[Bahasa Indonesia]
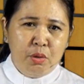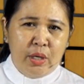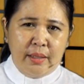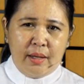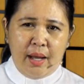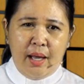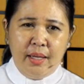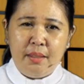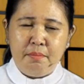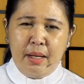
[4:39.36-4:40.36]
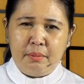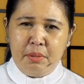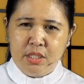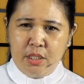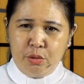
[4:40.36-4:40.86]
Bukankah
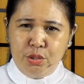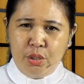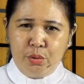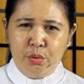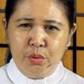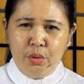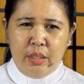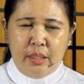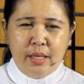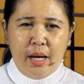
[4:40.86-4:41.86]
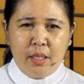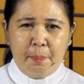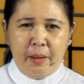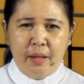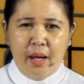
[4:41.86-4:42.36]
hikmat berseru-seru dan
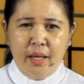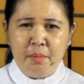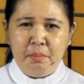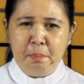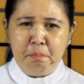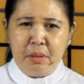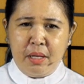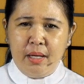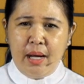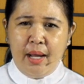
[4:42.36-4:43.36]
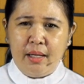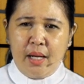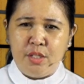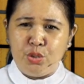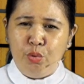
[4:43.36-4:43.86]
kepandaian
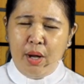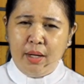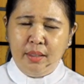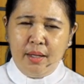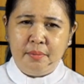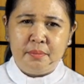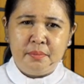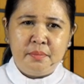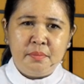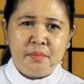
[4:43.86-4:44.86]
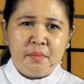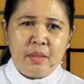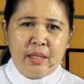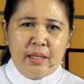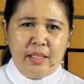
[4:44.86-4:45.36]
memperdengarkan suaranya?
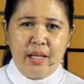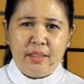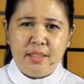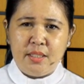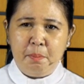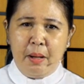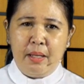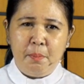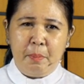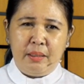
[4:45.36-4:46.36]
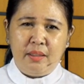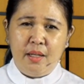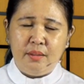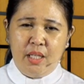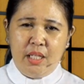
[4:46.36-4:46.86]
Di atas
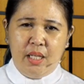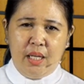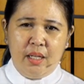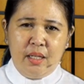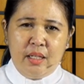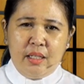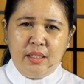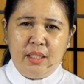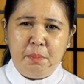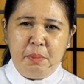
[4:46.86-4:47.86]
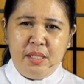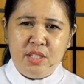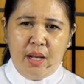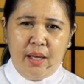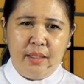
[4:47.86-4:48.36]
tempat-tempat yang tinggi, di tepi
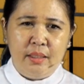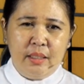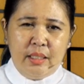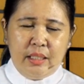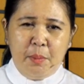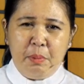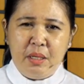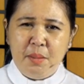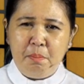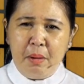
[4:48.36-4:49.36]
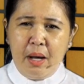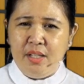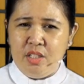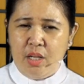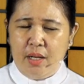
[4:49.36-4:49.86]
jalan, di
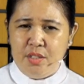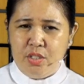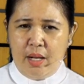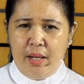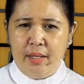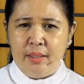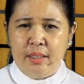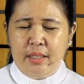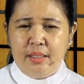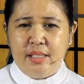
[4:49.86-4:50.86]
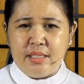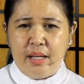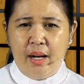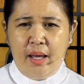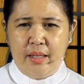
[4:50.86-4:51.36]
persimpangan jalan-jalan, di
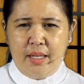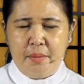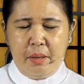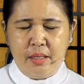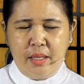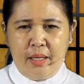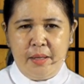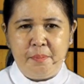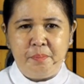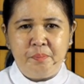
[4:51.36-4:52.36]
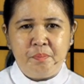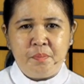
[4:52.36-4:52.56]
sanalah ia berdiri